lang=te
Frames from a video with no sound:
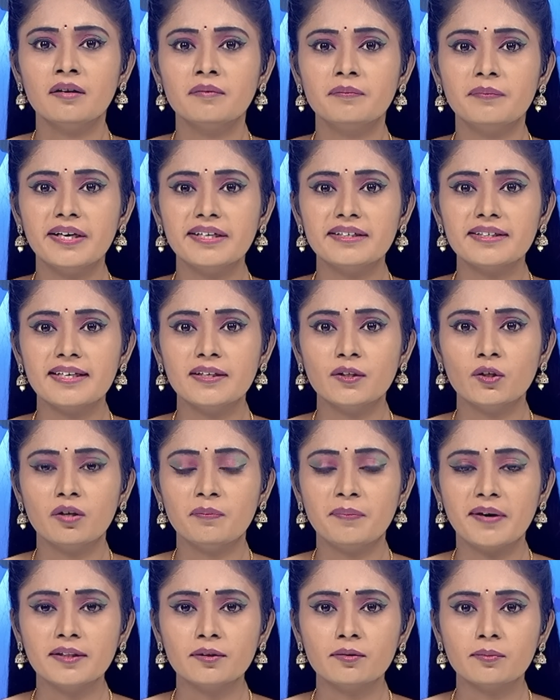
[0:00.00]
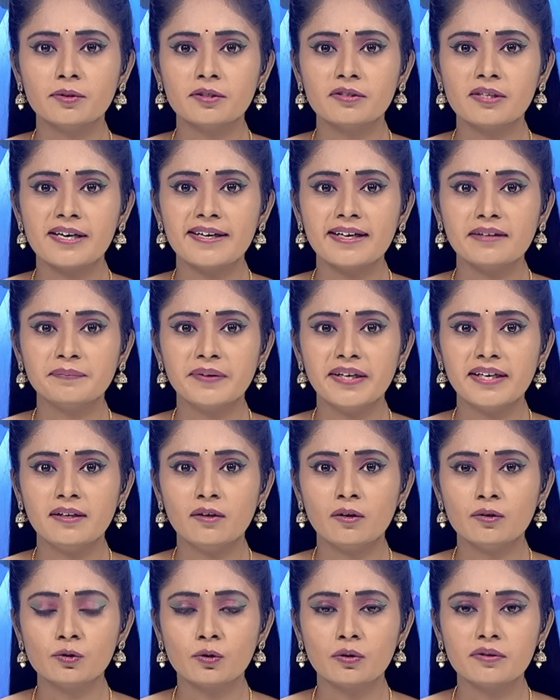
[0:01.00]
బ్రిటన్లో పంతొమ్మిది వందల
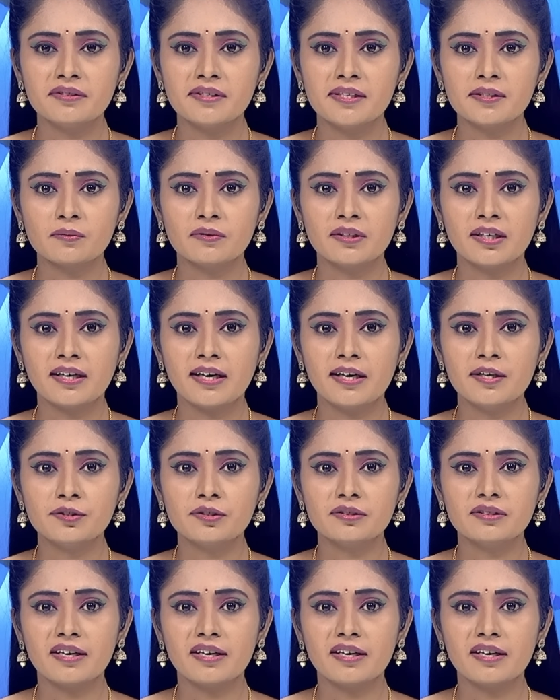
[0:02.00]
డెబ్బైలో చోటు చేసుకున్న కలుషిత